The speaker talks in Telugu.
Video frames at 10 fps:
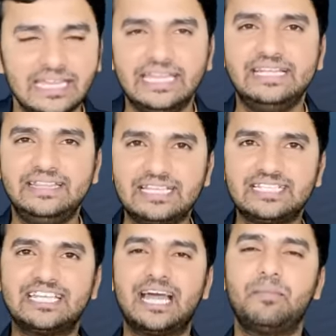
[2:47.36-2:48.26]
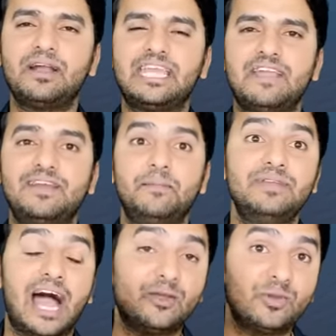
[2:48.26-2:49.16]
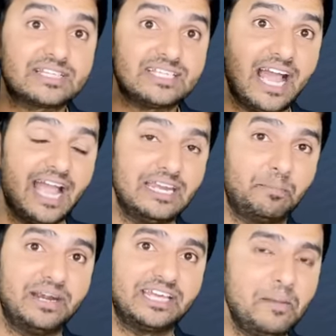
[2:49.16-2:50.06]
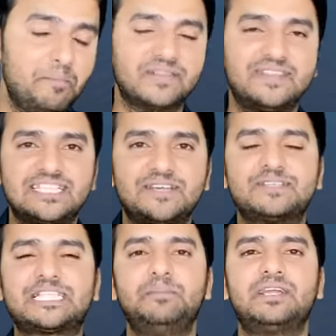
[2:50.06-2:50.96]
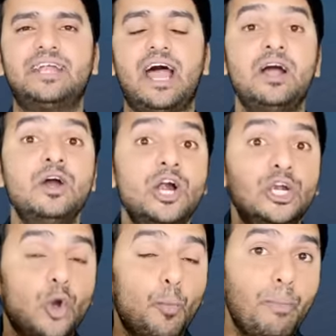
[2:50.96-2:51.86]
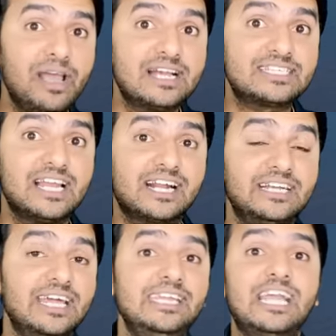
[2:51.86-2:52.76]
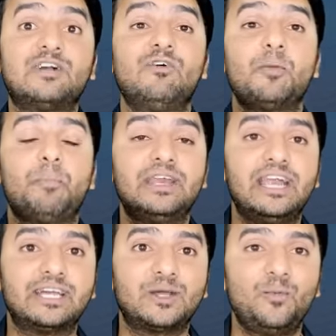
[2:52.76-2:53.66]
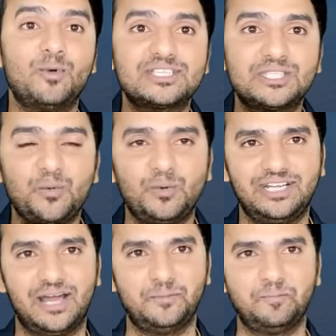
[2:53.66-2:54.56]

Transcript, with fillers: ఈ దేశ జనాభా కేవలం నాలుగు లక్షలే అయినప్పటికీ ప్రతి సంవత్సరం ఇక్కడ తొంభై లక్షల కంటే ఎక్కువగా పర్యాటకులు వస్తూ ఉంటారు